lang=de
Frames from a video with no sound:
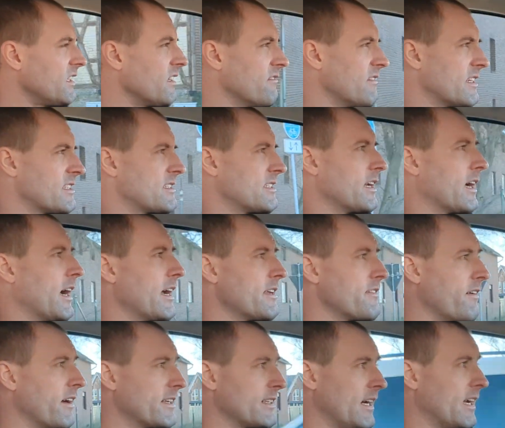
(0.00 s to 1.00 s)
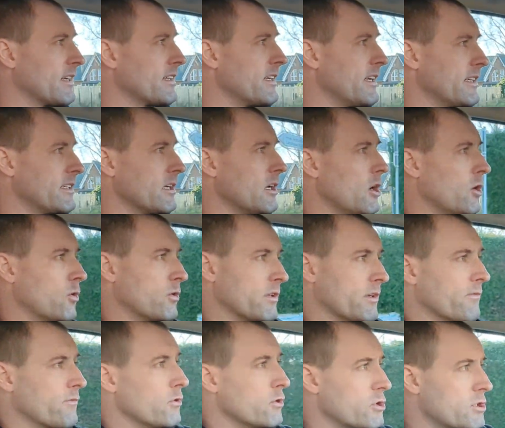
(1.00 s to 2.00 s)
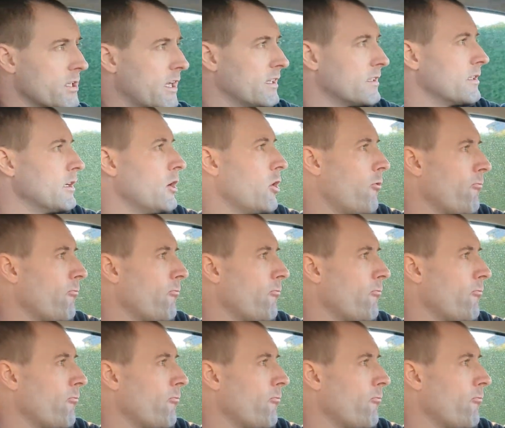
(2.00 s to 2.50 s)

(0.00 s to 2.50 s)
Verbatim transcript: was die Reichweite angeht und den Füllstand.